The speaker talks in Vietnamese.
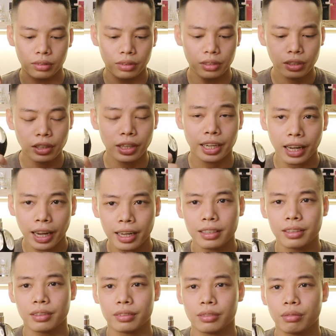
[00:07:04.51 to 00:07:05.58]
những người khác
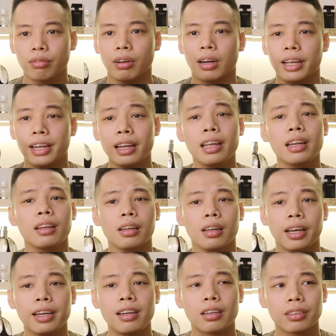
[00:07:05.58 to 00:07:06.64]
và lấy
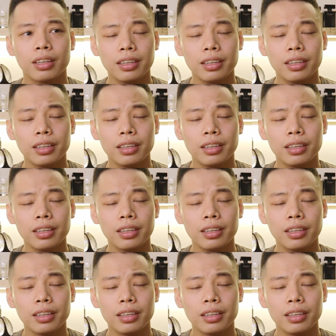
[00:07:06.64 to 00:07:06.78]
lấy được